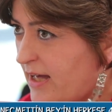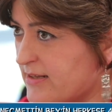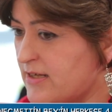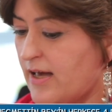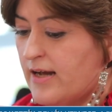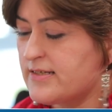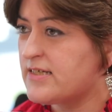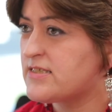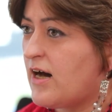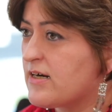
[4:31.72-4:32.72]
geldi.
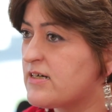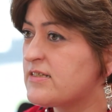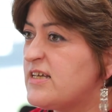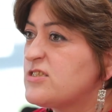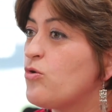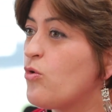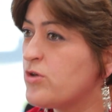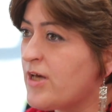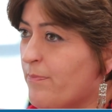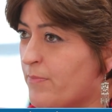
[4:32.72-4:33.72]
Herkes hakkı neyse
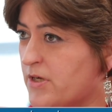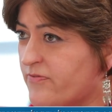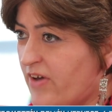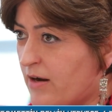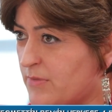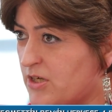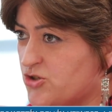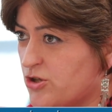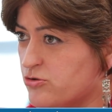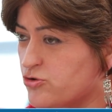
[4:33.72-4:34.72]
onu yapmaya
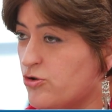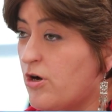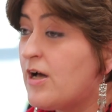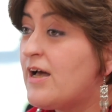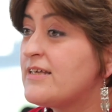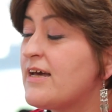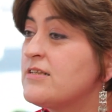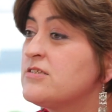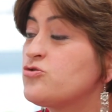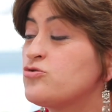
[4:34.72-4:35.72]
vermeye çalışıyor.
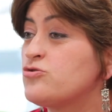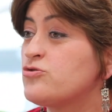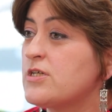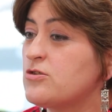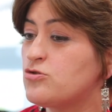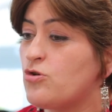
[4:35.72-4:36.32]
Yalnız şunu sürekli